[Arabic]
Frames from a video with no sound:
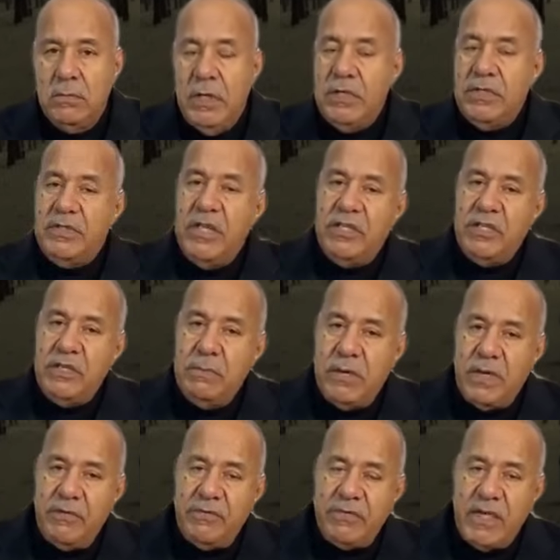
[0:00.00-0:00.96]
هزها شي
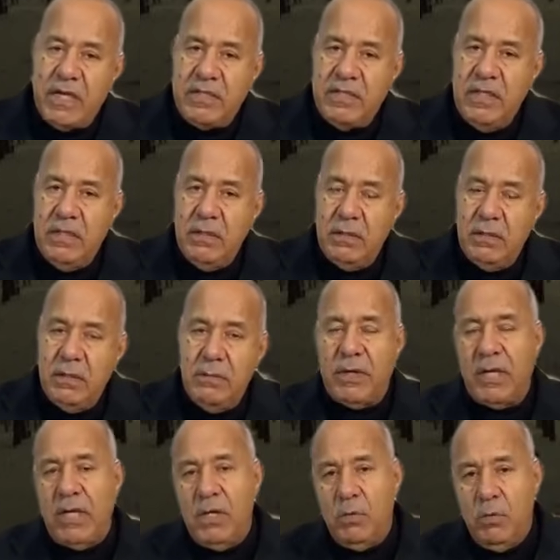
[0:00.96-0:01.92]
مره في الطاكسي
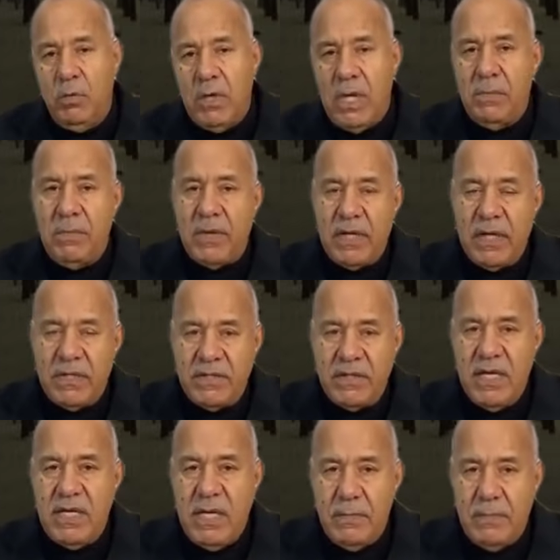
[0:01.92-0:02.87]
المره الاولى المره
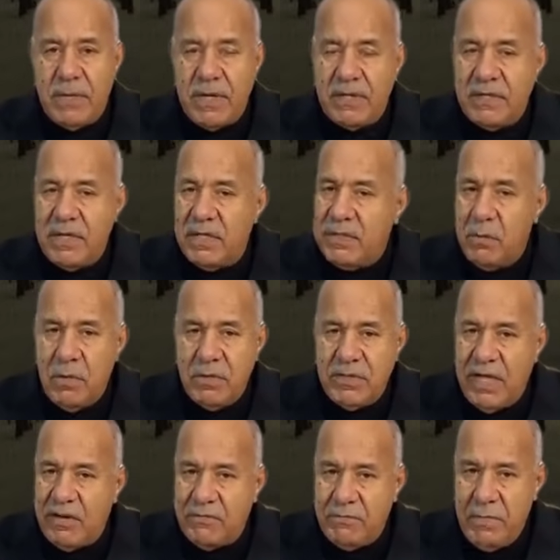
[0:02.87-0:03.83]
الثانيه المره الثالثه هو
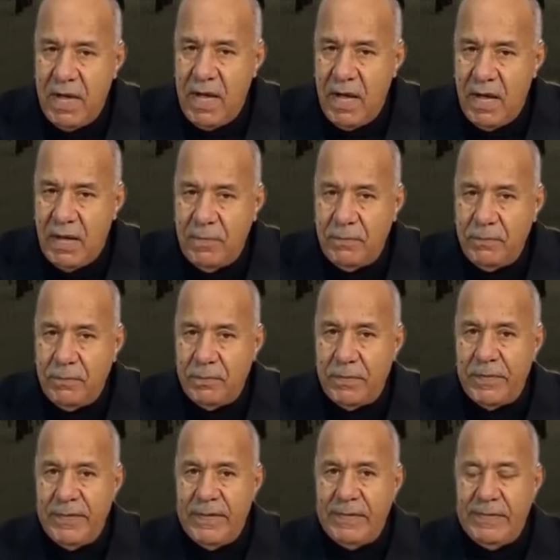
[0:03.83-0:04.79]
تعرف معاها
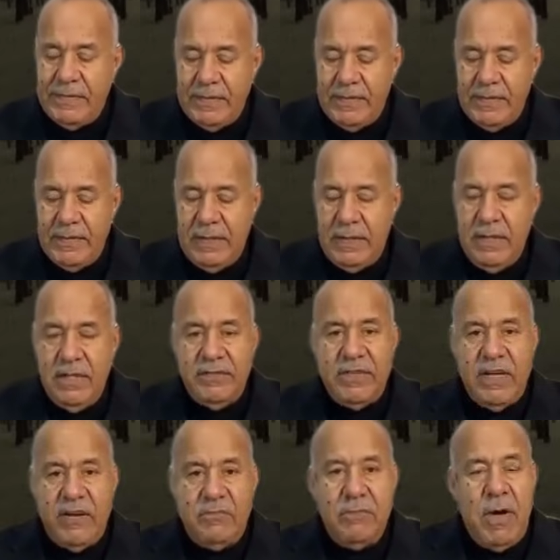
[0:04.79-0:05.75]

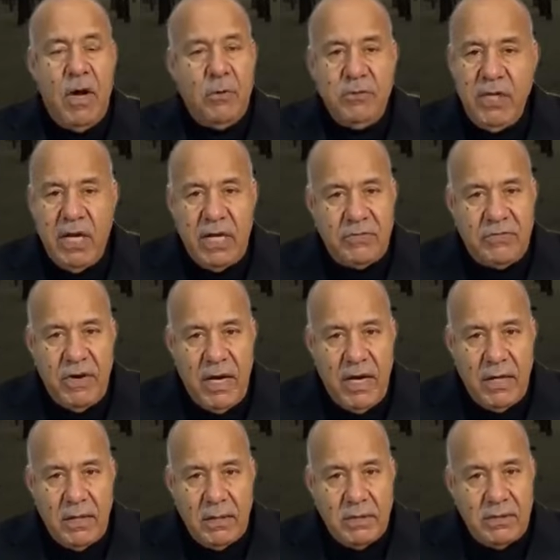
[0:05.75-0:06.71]
تعرف معاها
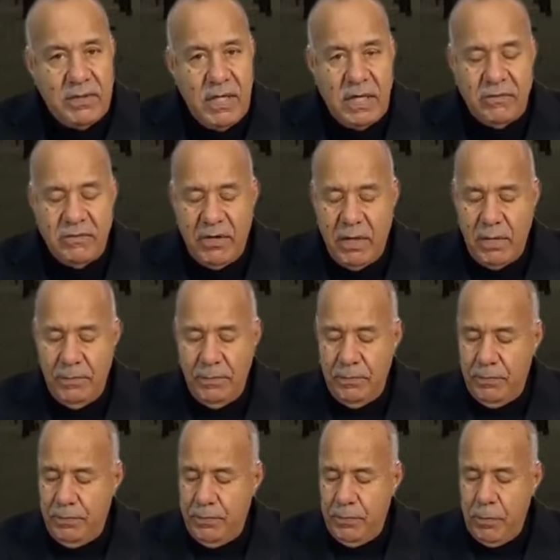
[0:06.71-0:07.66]
وتعرفها تعرفها
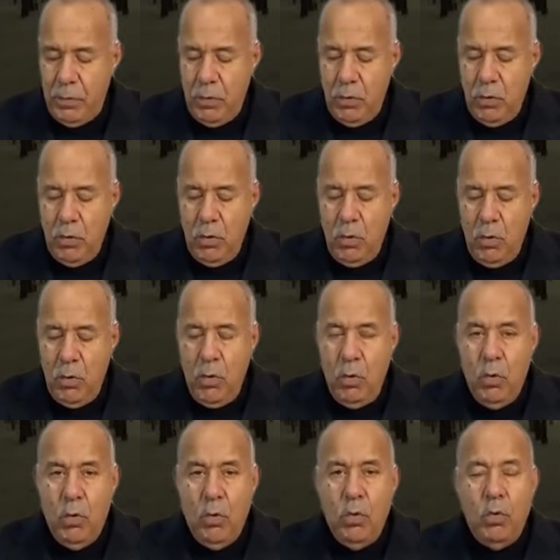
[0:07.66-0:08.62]

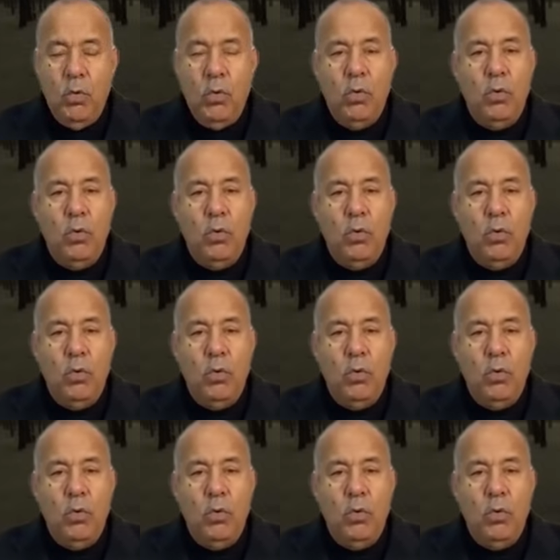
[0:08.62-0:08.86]
و